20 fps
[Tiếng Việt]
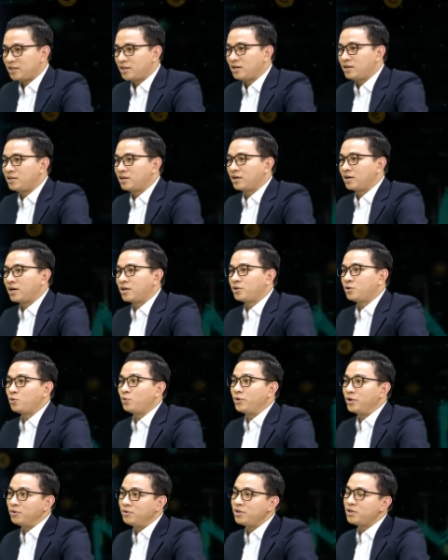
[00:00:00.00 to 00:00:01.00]
thì thật ra
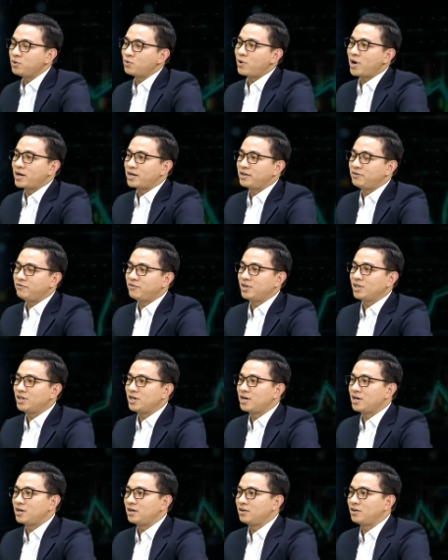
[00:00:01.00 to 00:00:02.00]
chủ yếu liên quan đến vấn
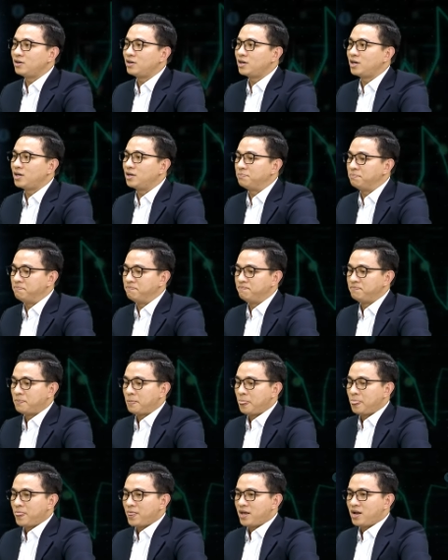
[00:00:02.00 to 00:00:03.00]
đề gọi là
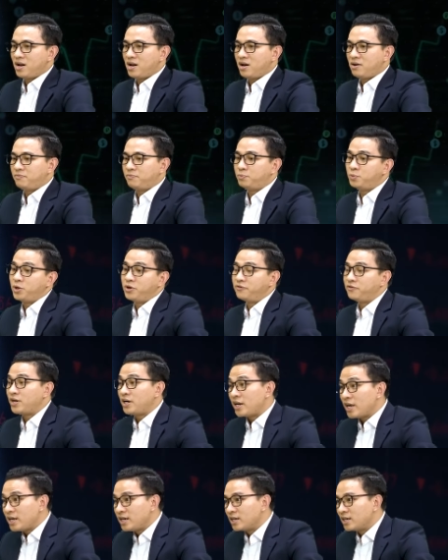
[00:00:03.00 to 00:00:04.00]
uh,
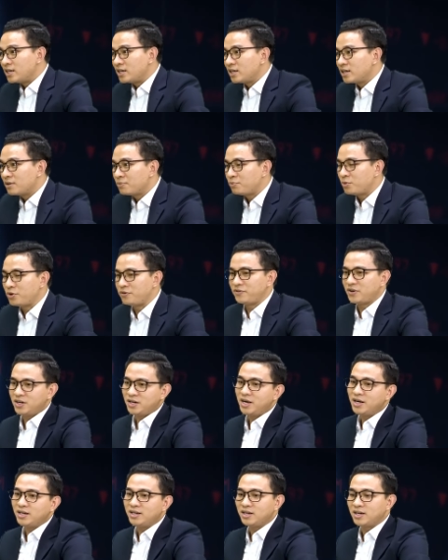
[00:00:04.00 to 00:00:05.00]
pre-funding
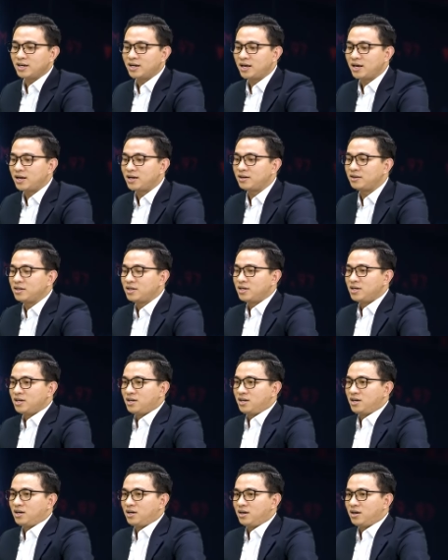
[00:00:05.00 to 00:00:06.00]
pre-funding nghĩa là
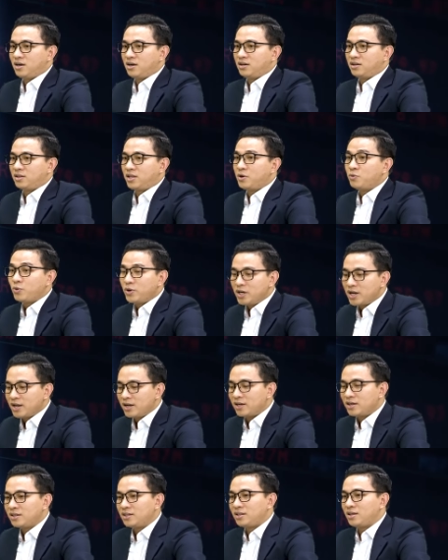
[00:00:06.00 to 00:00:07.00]
uh, theo quy
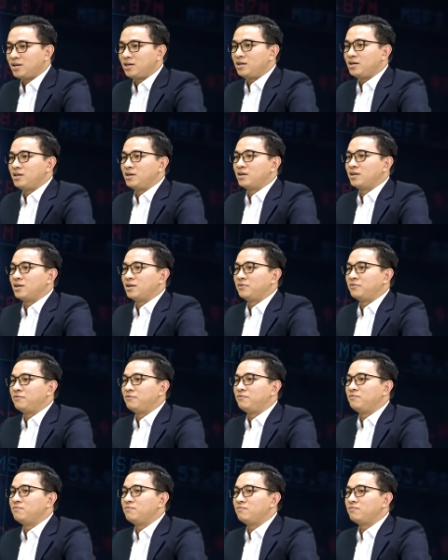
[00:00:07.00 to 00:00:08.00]
định ấy, thì uh,
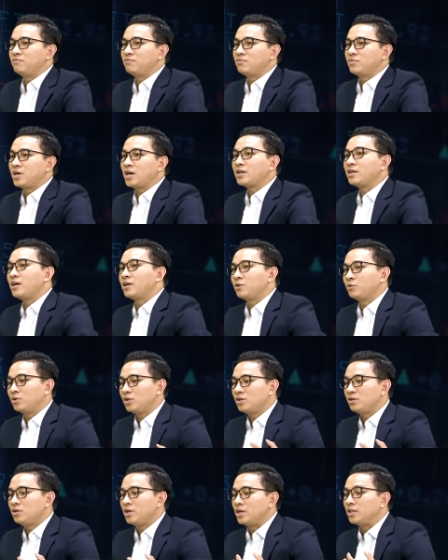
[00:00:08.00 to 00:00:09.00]
các nhà đầu
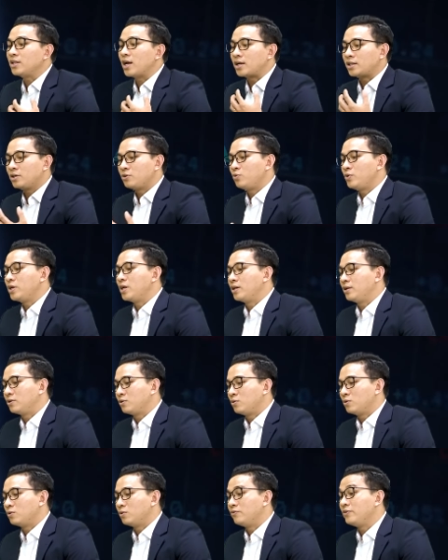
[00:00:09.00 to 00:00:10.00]
tư hiện tại theo quy định
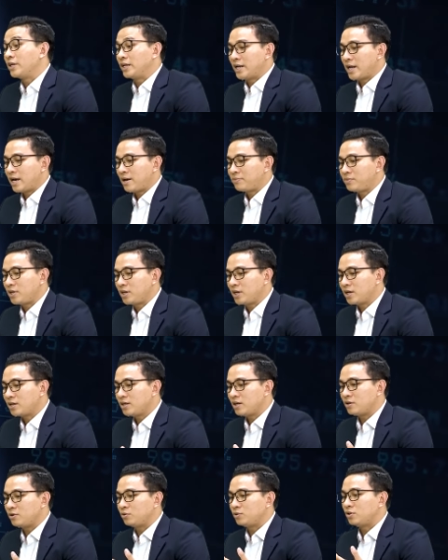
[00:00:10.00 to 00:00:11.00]
của, của Việt Nam thì các
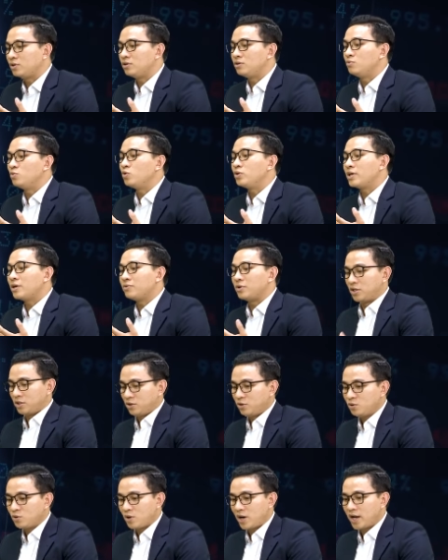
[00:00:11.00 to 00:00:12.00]
nhà đầu tư muốn giao dịch
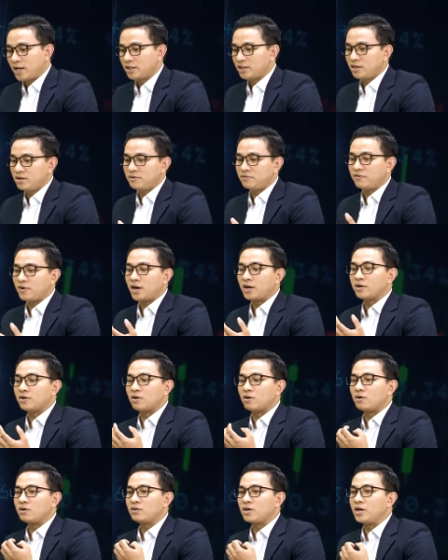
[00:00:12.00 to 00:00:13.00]
chứng khoán thì phải
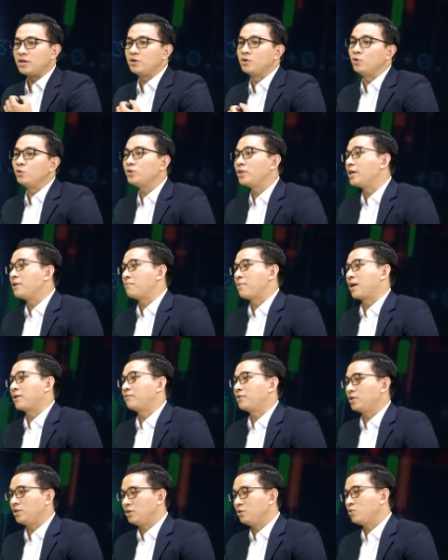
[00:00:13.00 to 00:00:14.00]
có đầy đủ tiền bạc
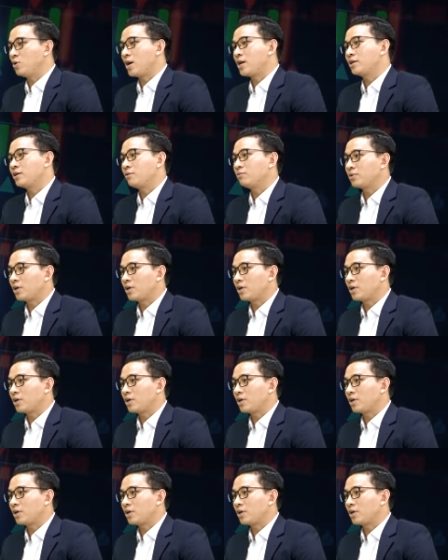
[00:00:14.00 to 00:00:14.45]
và chứng khoán trong